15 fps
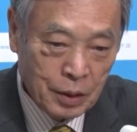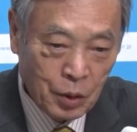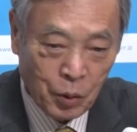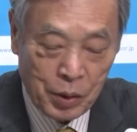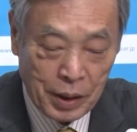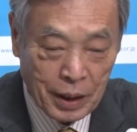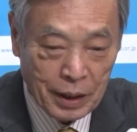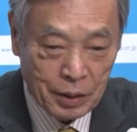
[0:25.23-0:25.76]

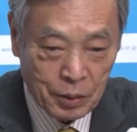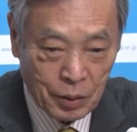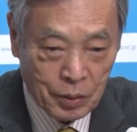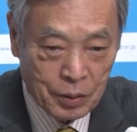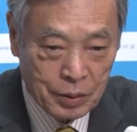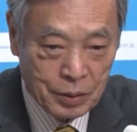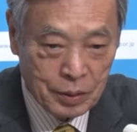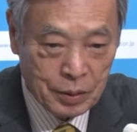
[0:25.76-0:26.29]
協議会と
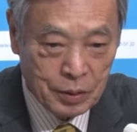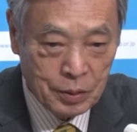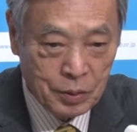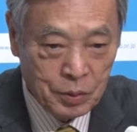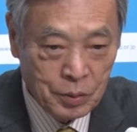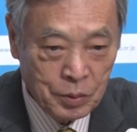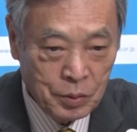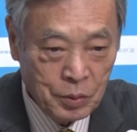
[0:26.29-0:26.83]

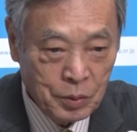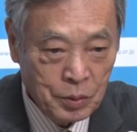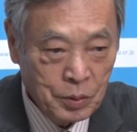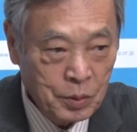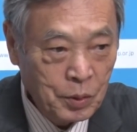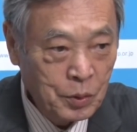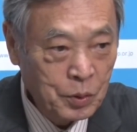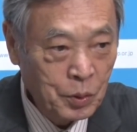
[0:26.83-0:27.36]

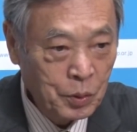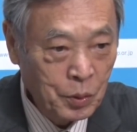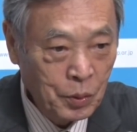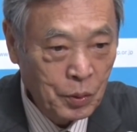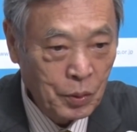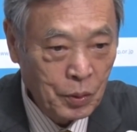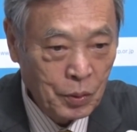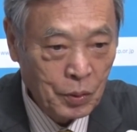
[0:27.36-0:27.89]
いうこと
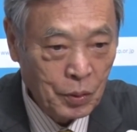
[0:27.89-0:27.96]
の